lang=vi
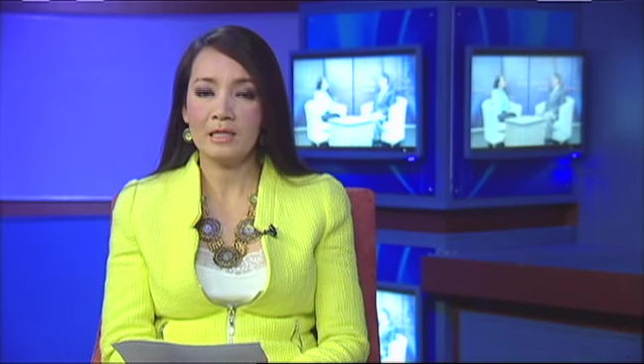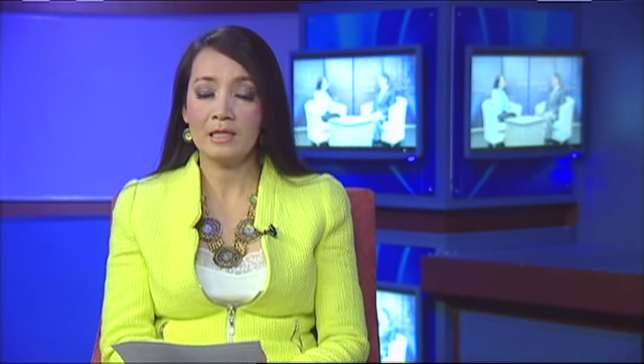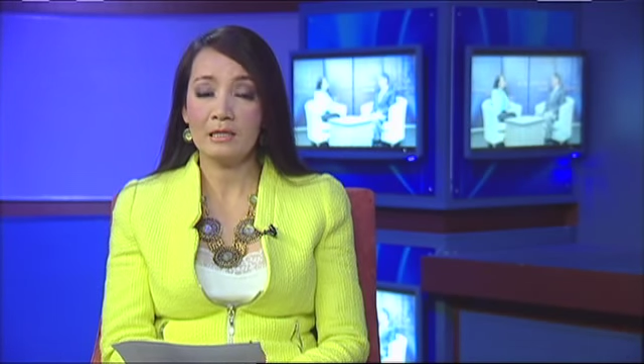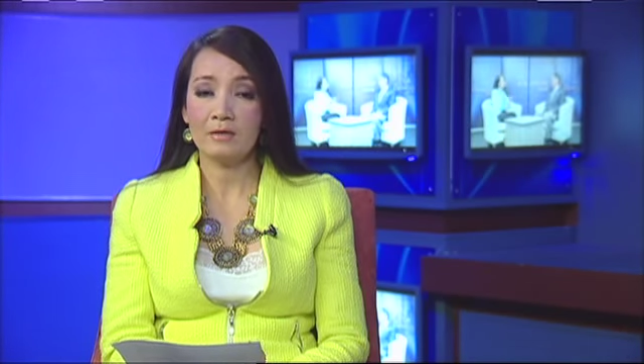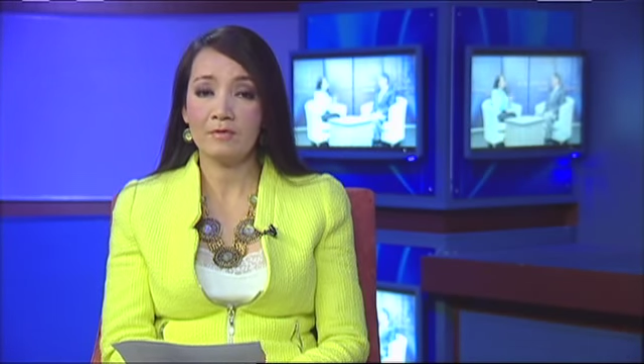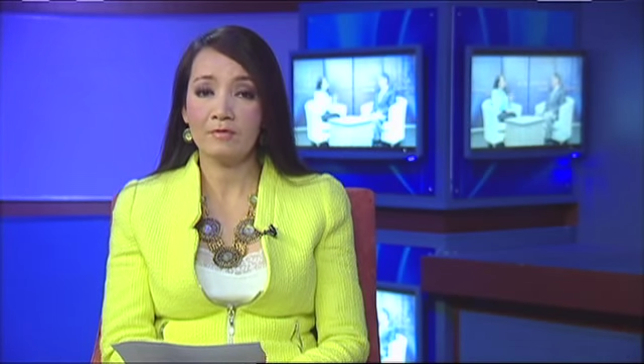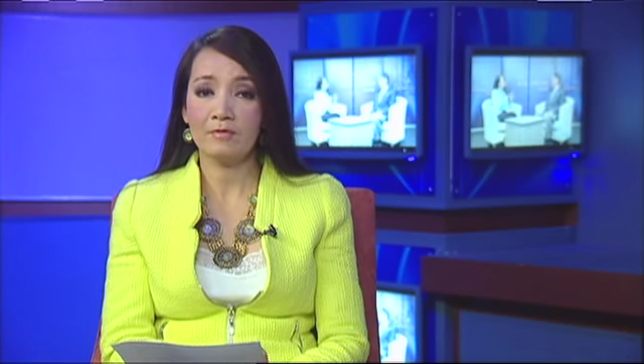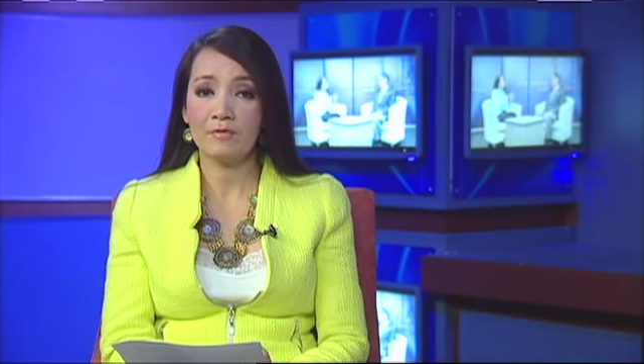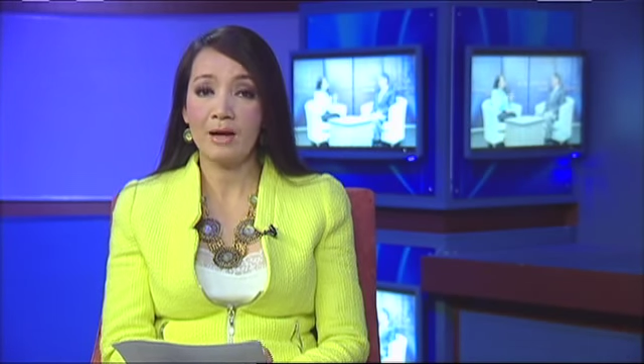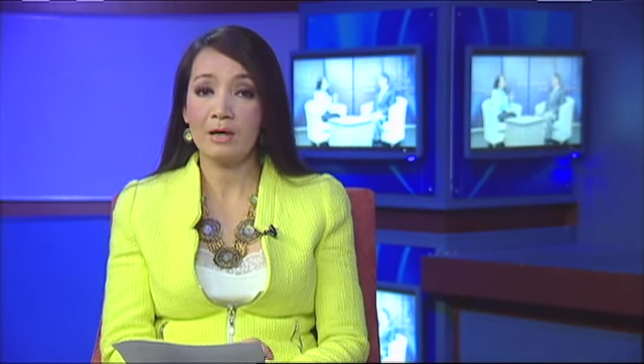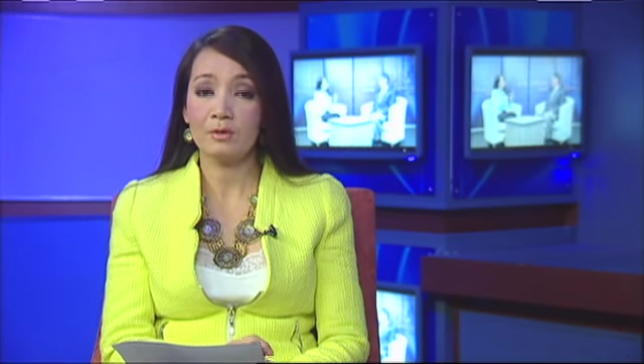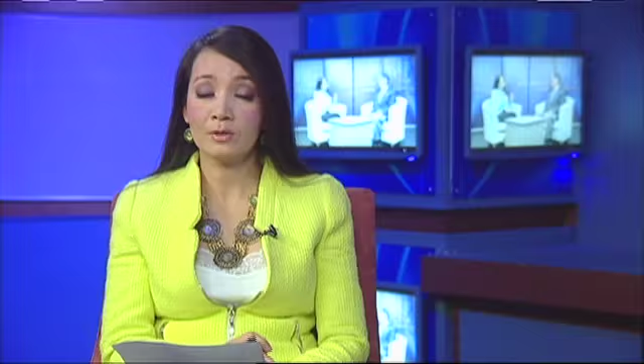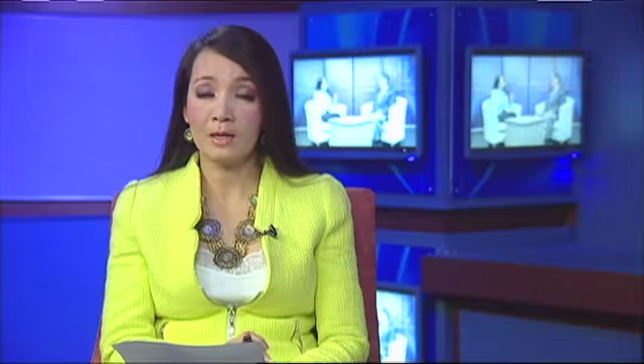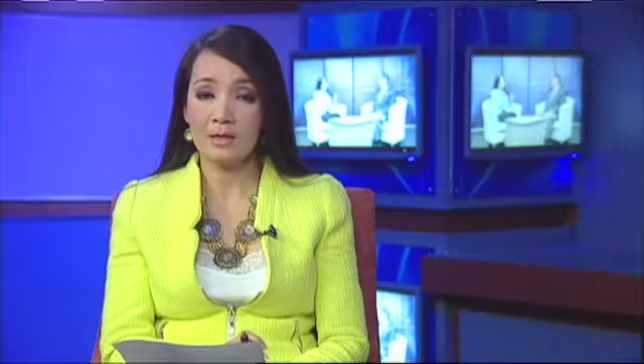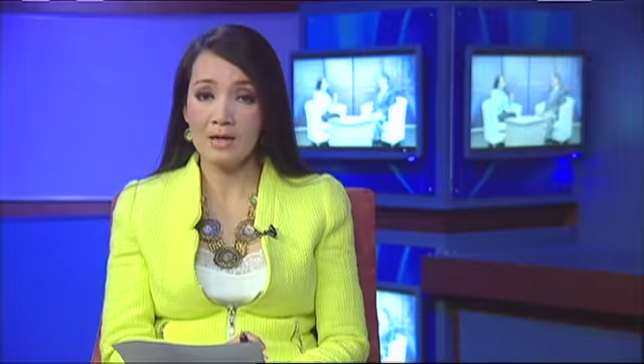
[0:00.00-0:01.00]
Kỳ
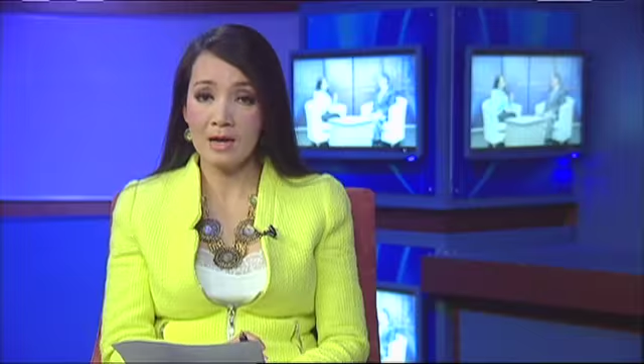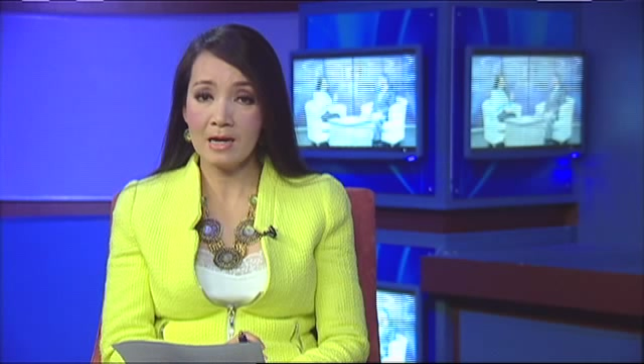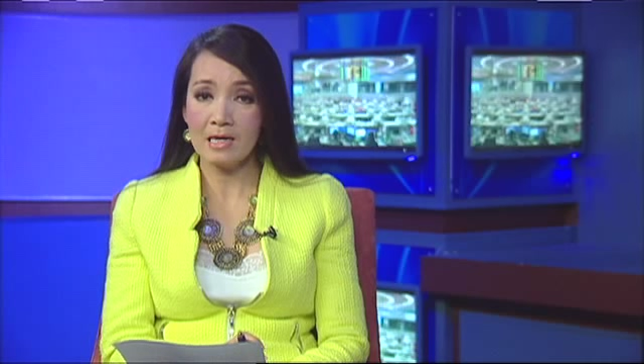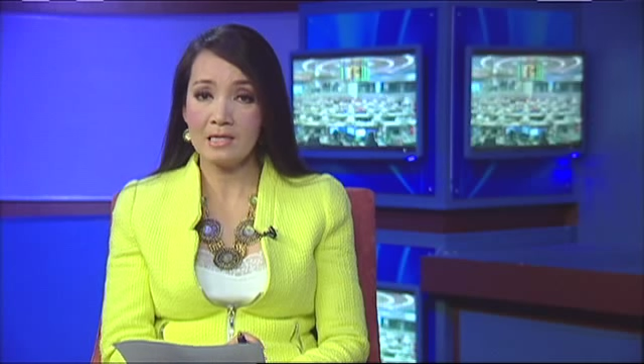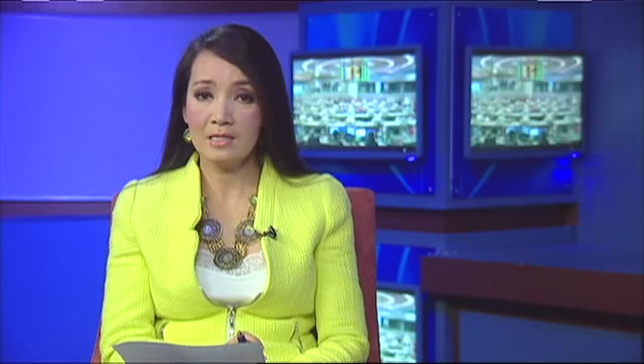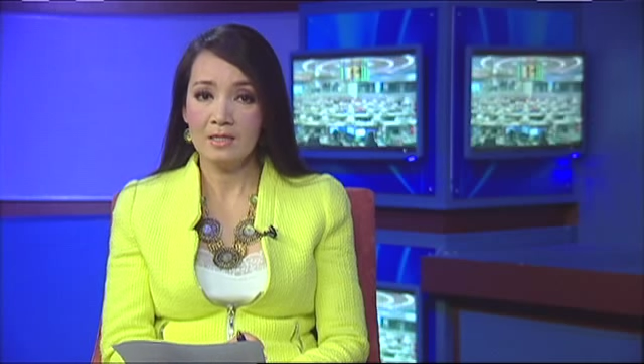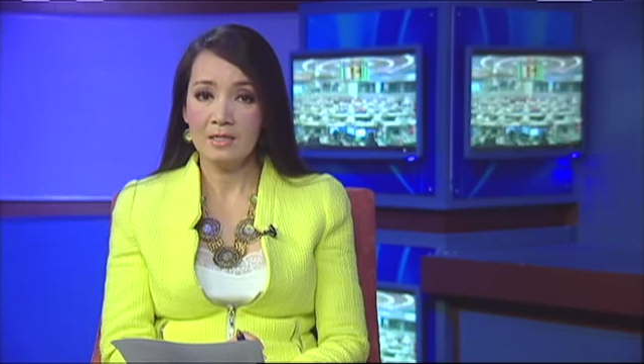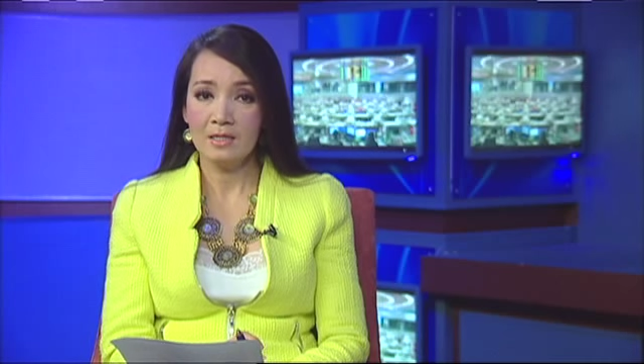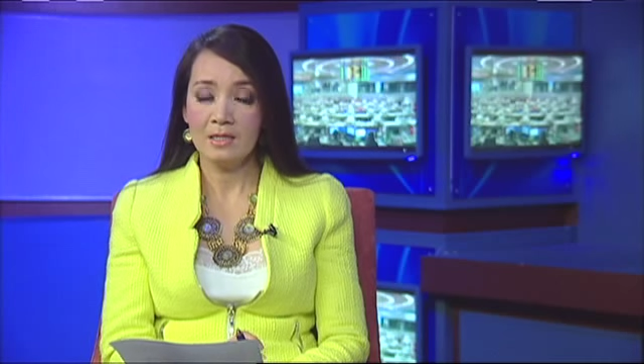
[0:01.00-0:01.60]
vào tháng 2,